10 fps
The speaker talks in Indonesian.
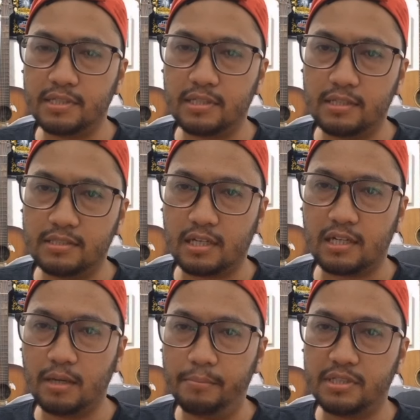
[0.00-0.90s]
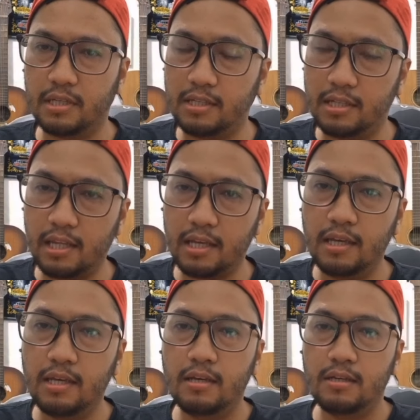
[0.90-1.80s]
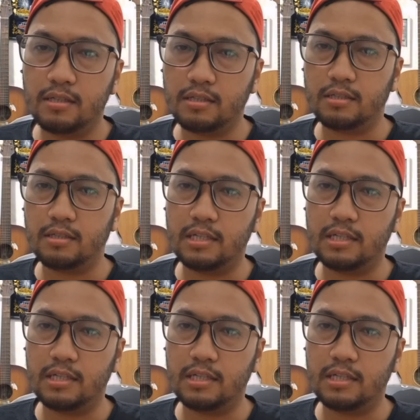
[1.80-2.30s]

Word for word: bisa dicerna, bisa dinilai e,